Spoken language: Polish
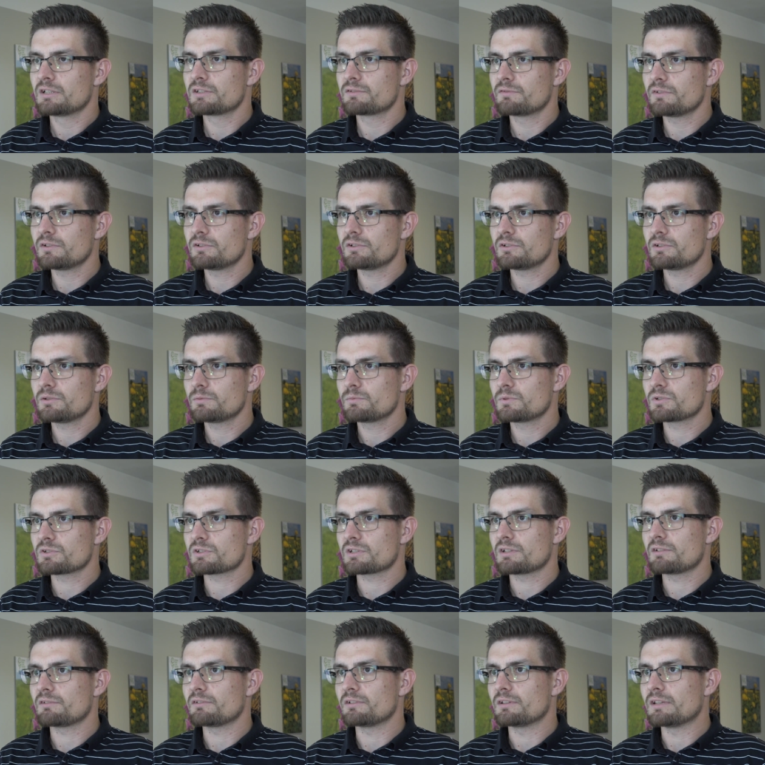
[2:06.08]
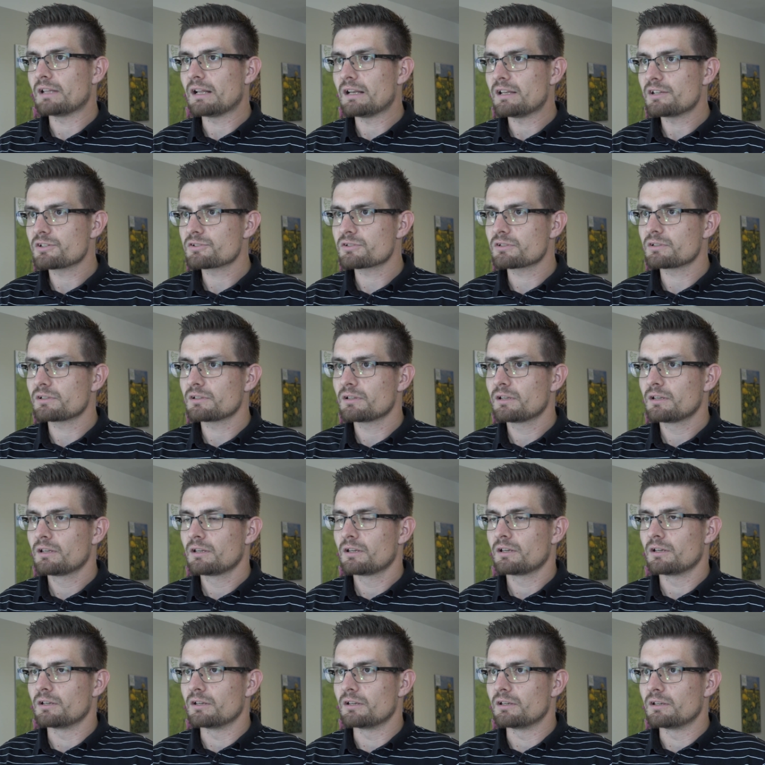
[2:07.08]
Stwierdziliśmy, że należy
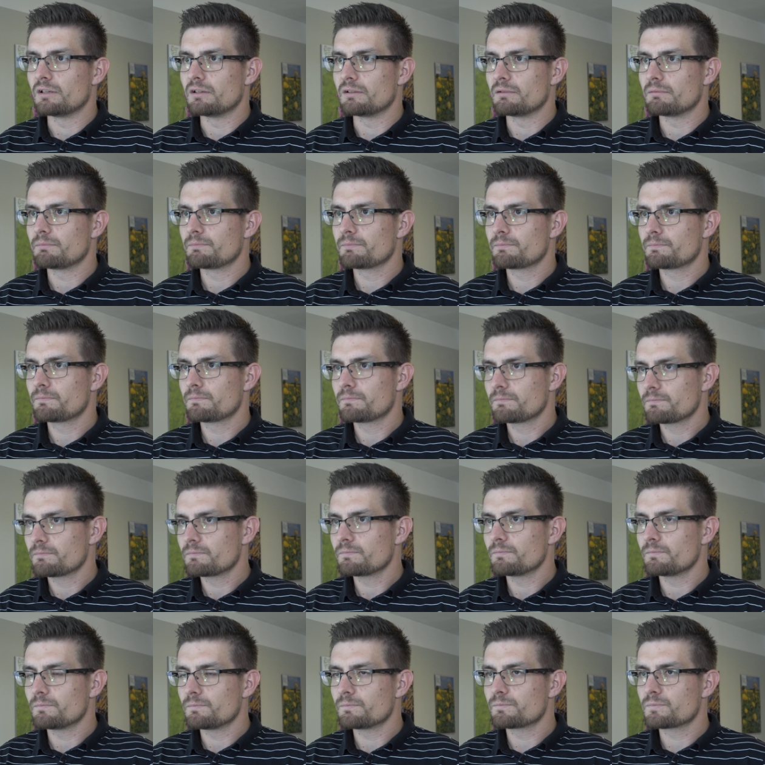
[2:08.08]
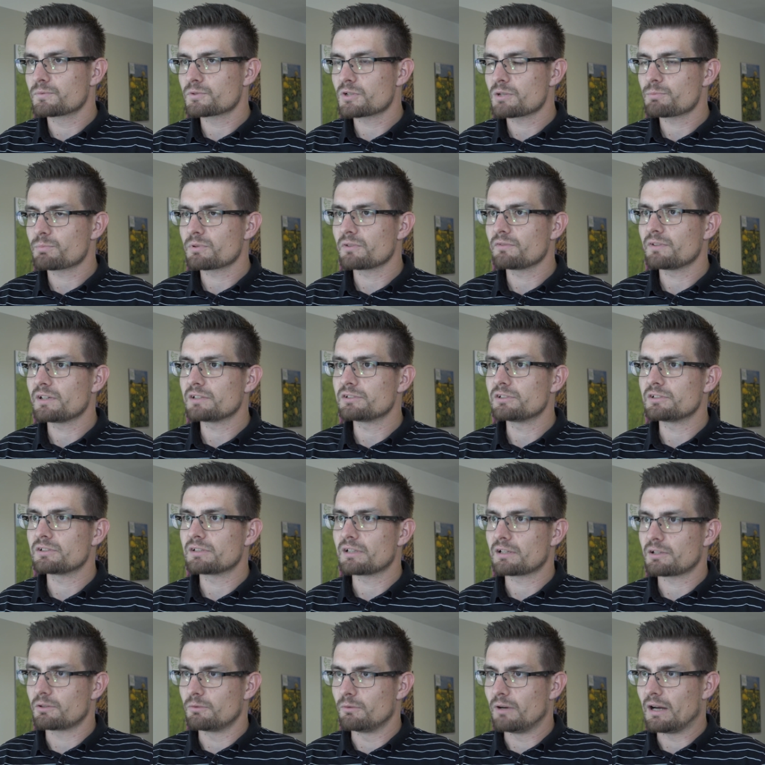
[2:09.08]
e, przeprowadzić
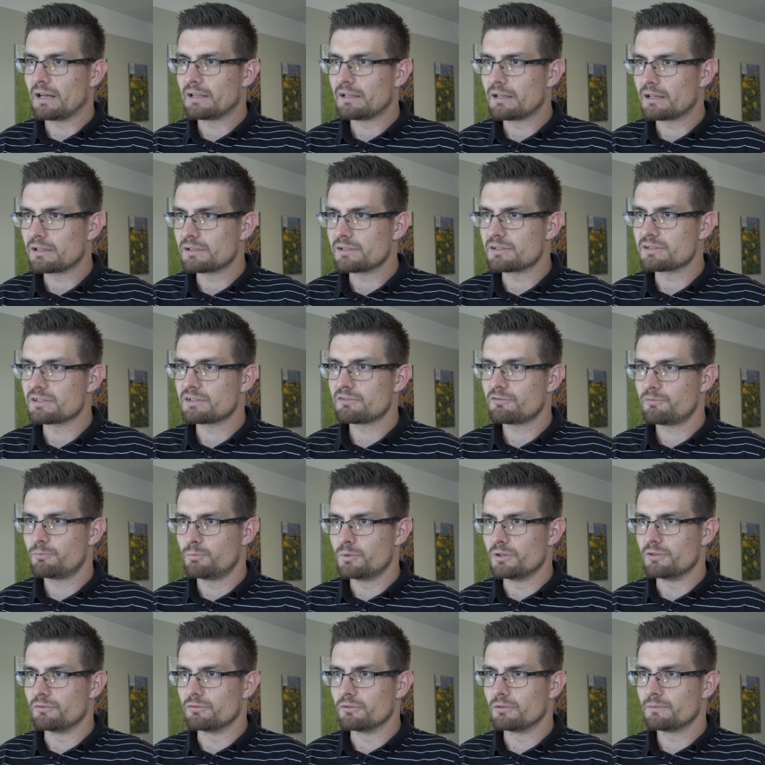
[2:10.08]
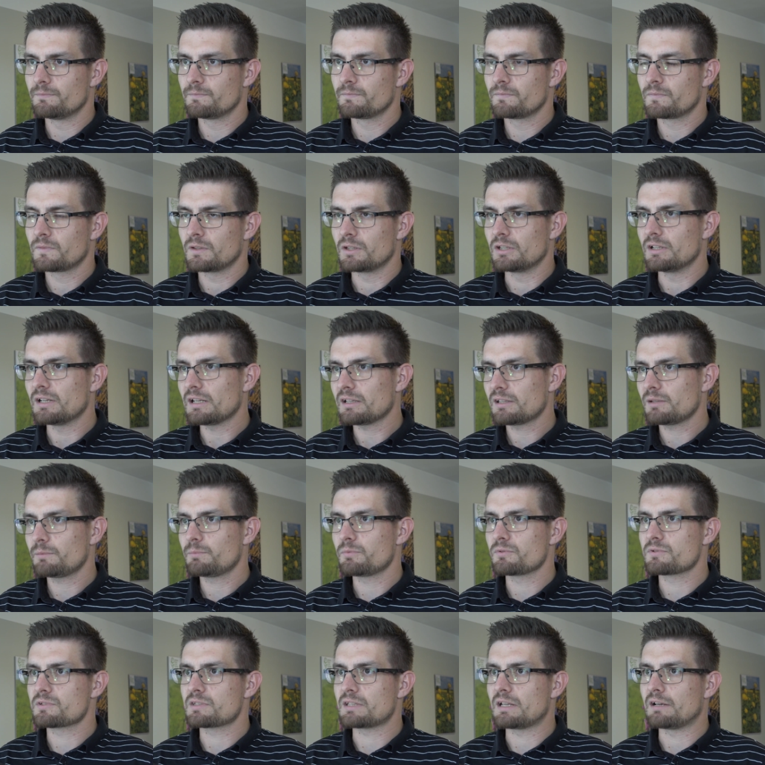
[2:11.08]
taką analizę wpływu. I na tej
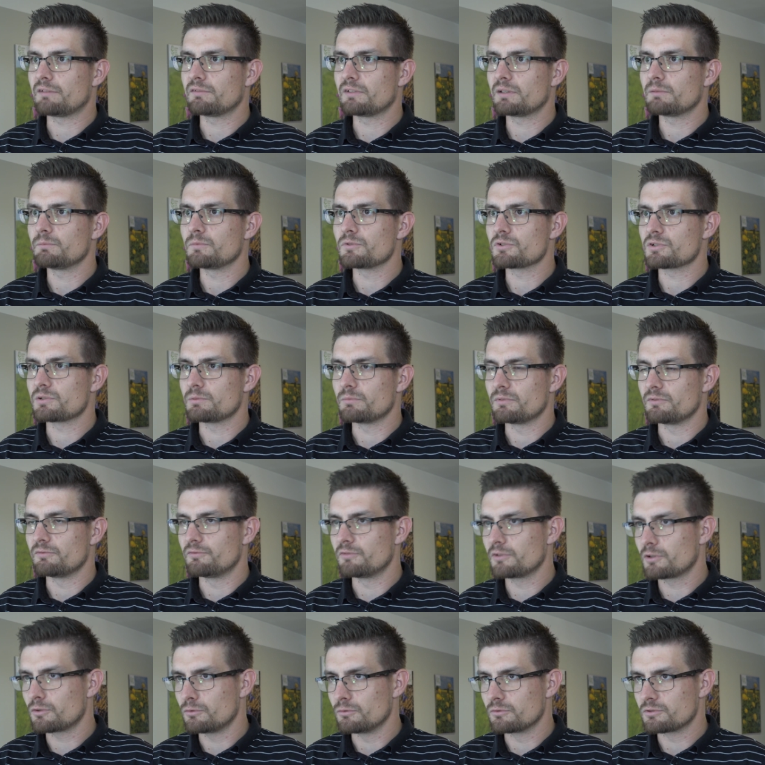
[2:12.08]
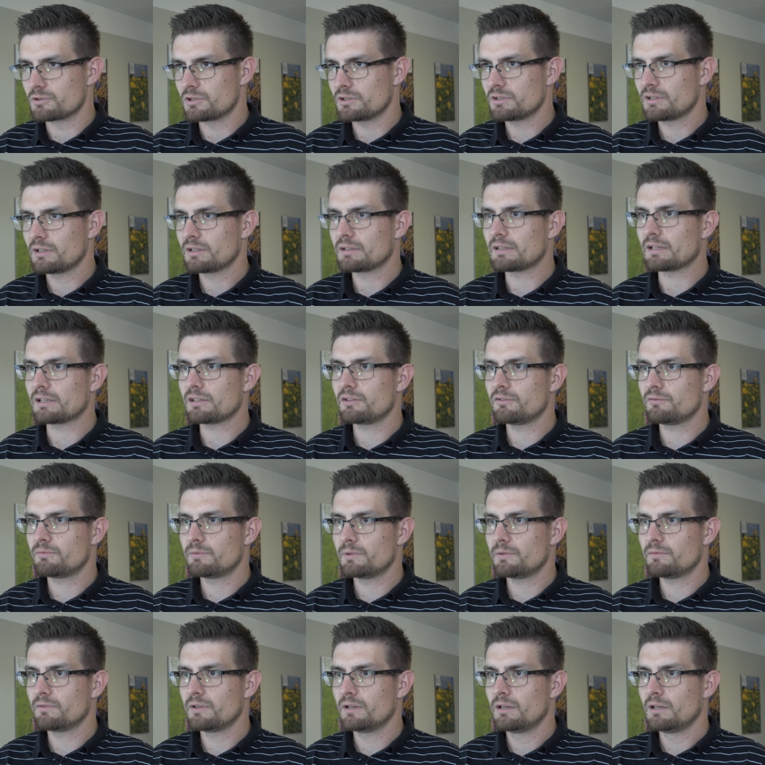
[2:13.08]
podstawie możemy wykluczyć taki
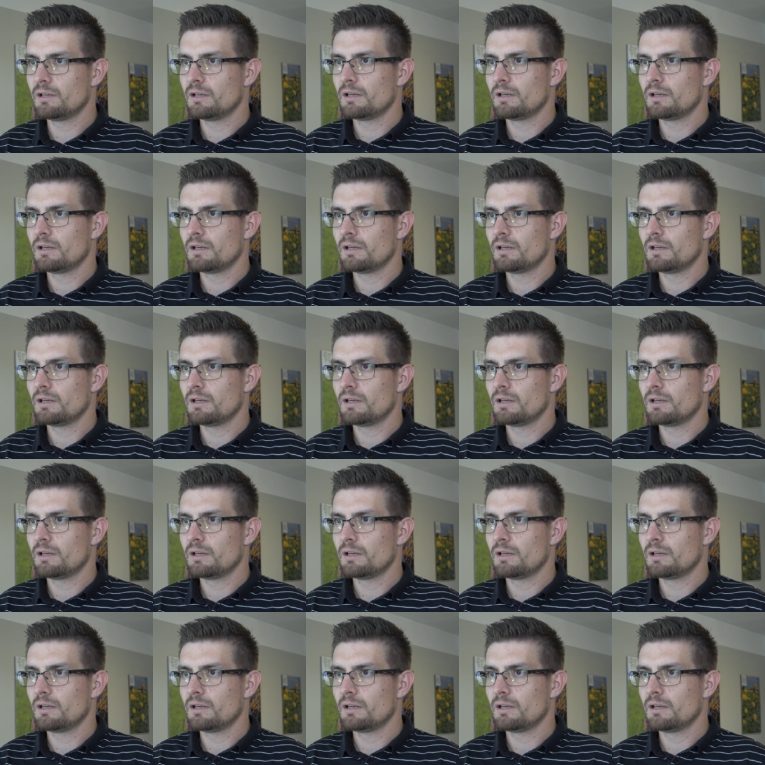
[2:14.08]
wpływ